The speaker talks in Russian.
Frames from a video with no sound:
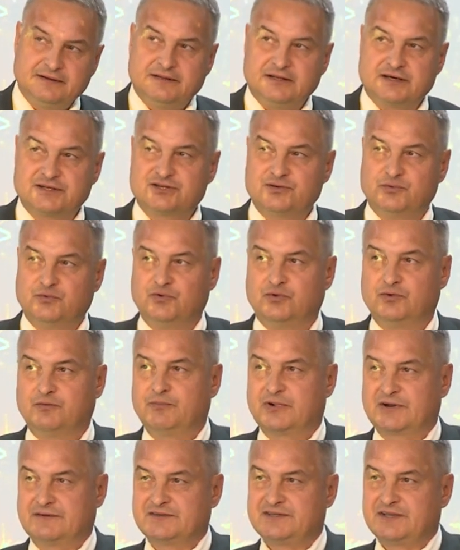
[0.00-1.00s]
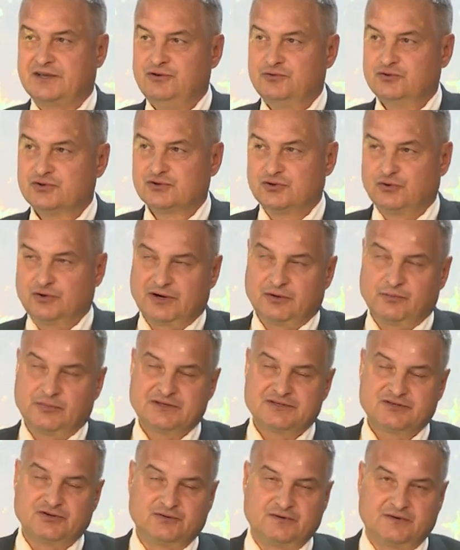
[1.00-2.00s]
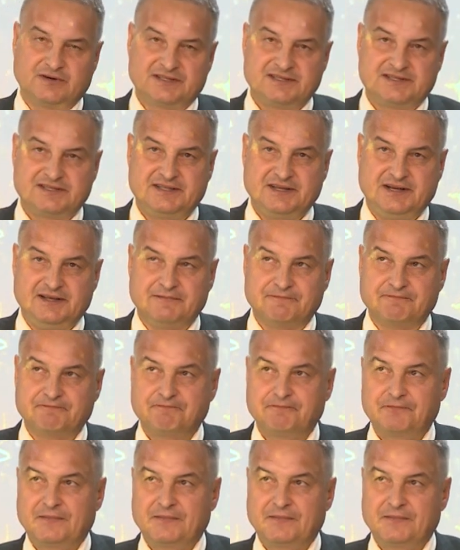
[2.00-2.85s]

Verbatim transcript: нашему профсоюзу ОКП-123,